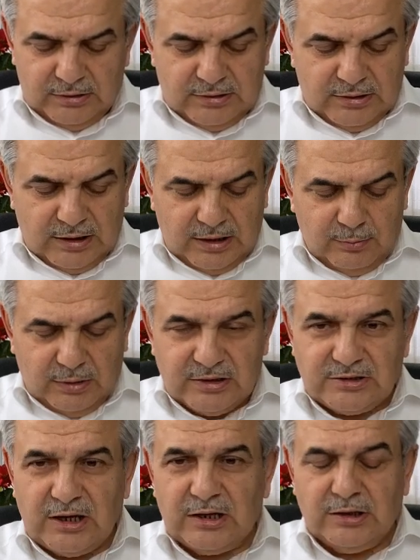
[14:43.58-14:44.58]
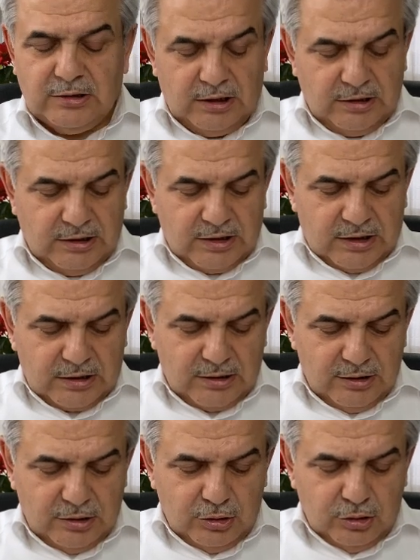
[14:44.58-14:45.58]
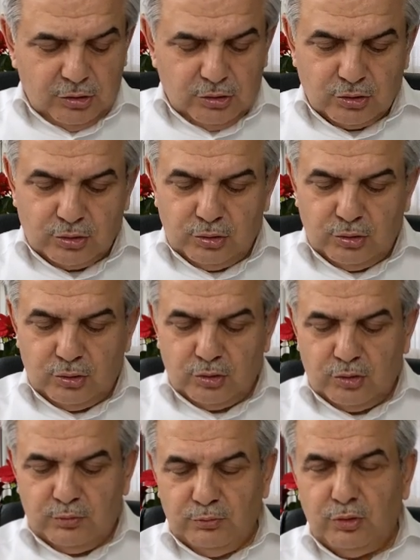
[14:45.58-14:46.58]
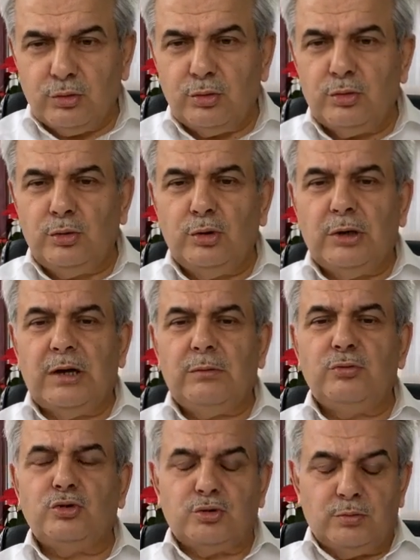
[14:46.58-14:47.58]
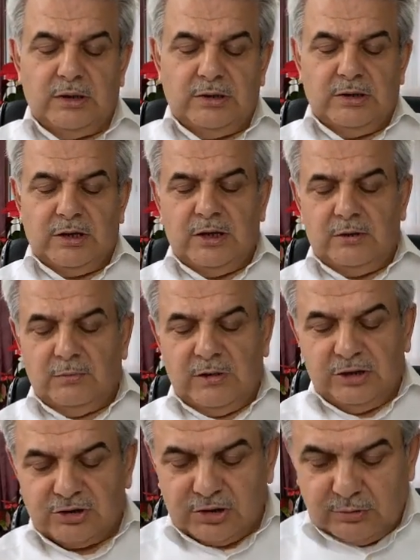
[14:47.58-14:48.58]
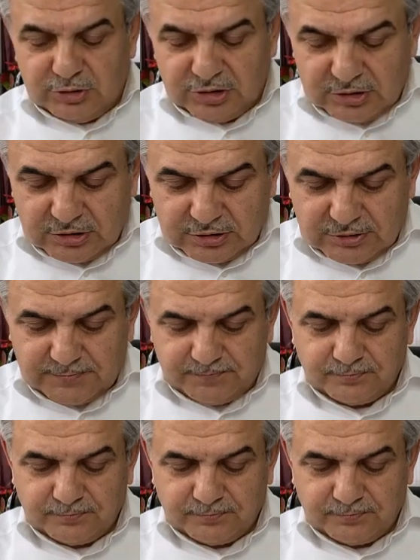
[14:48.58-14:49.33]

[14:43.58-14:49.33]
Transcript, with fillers: Dirheme satın alarak suyunu bütünüyle Müslümanlara bağışlamıştır.